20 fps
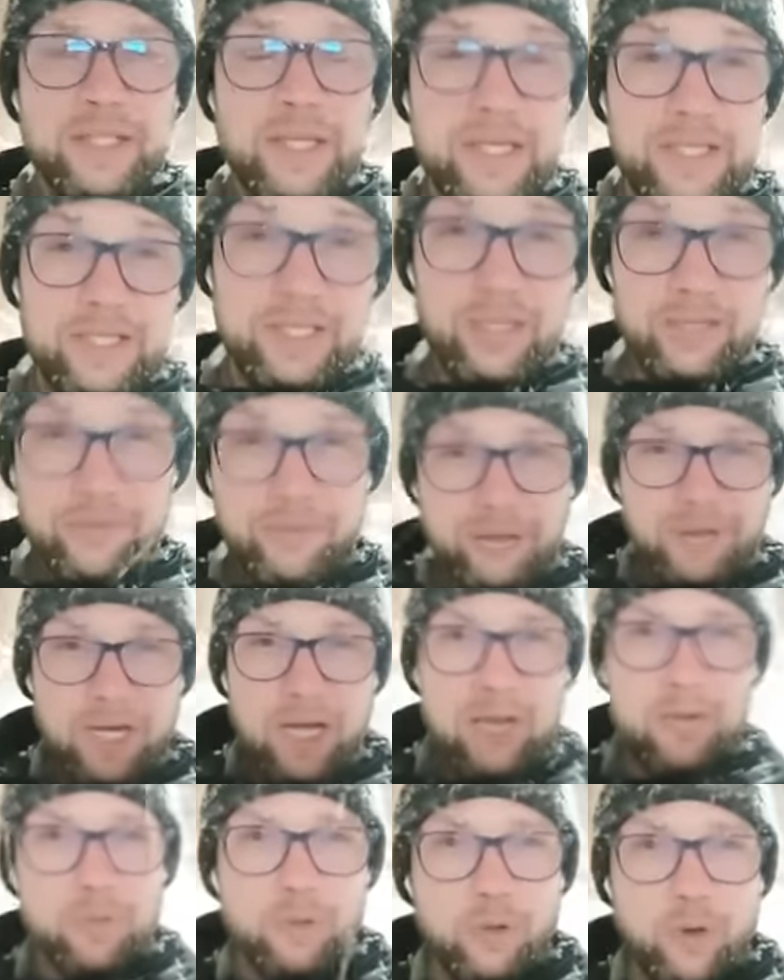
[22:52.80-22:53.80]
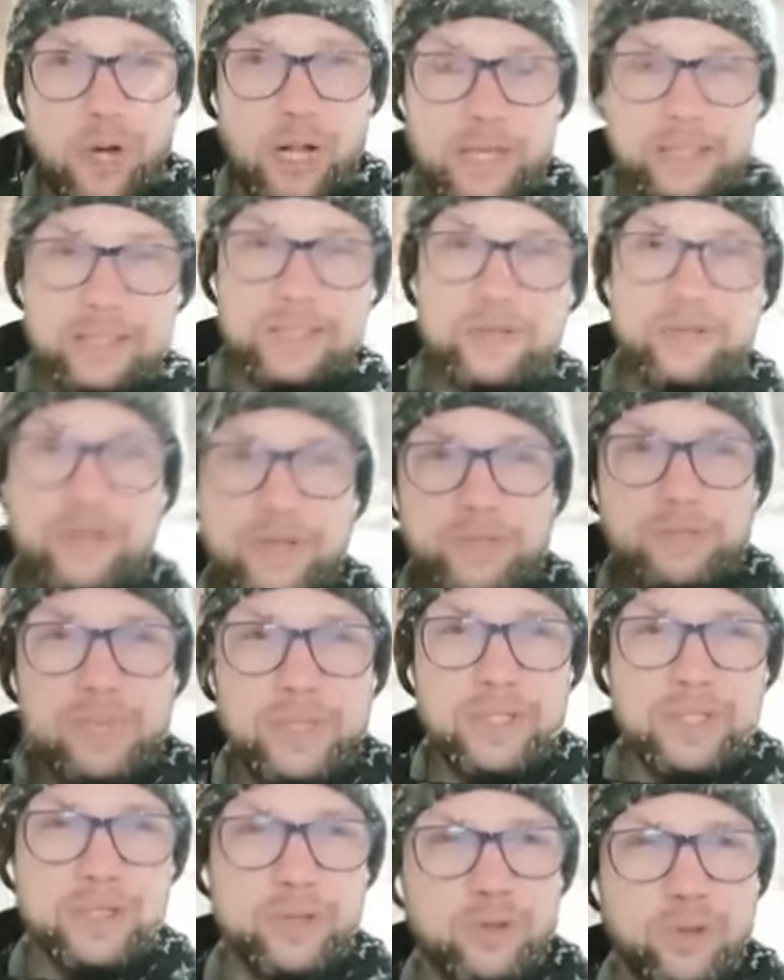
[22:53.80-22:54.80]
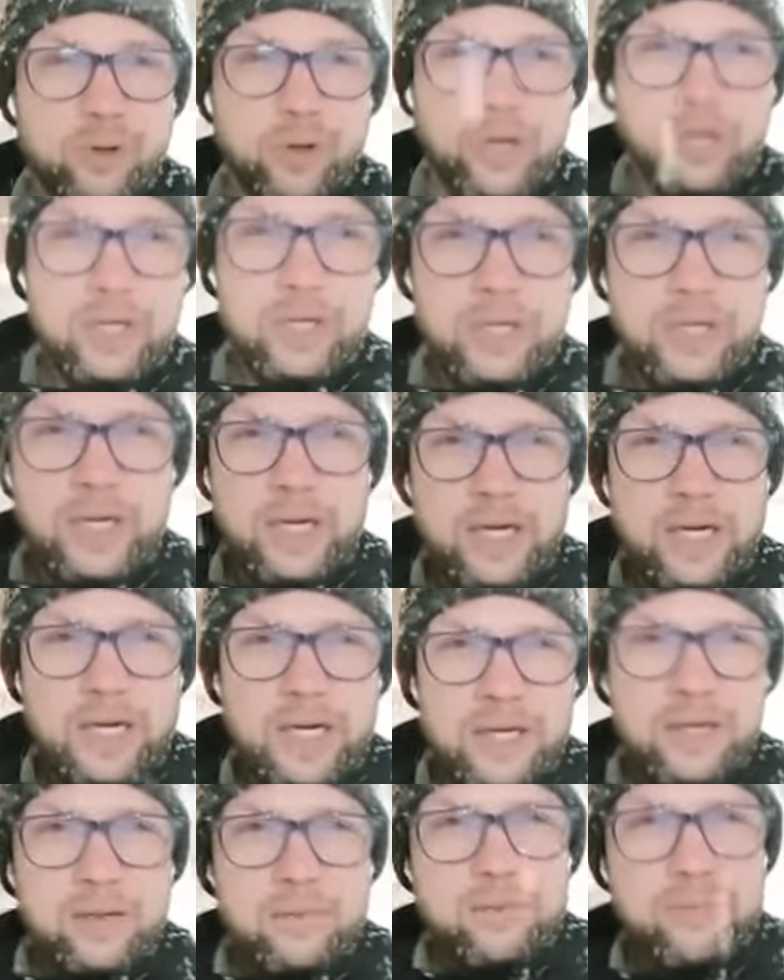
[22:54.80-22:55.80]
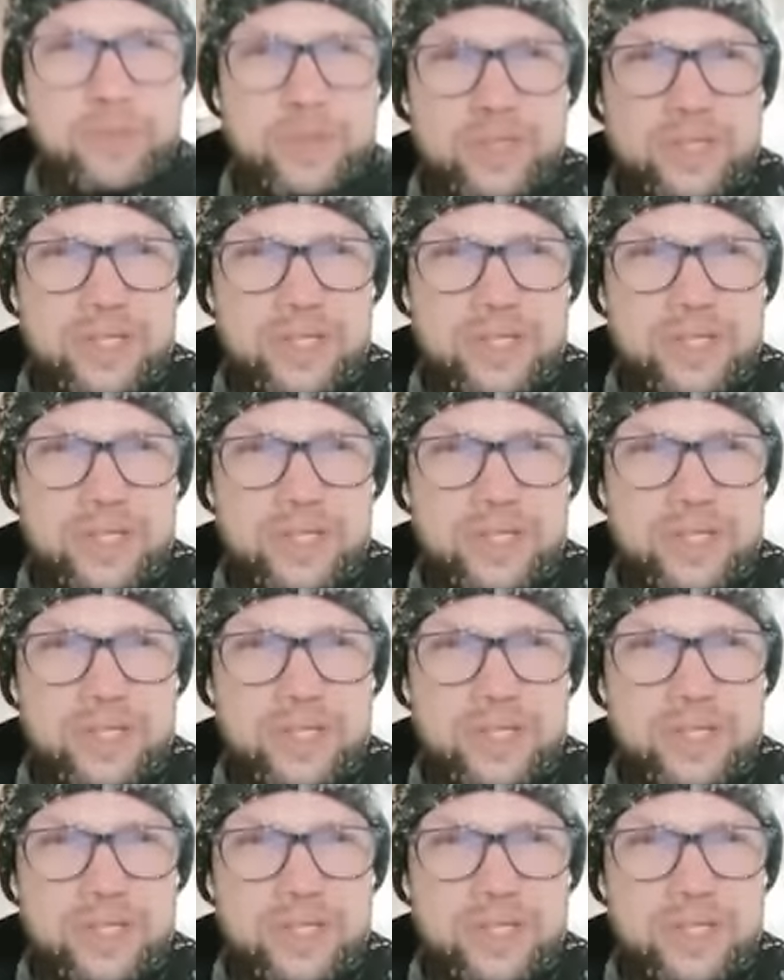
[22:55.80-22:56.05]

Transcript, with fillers: на селфи-камеру одновременно. Мы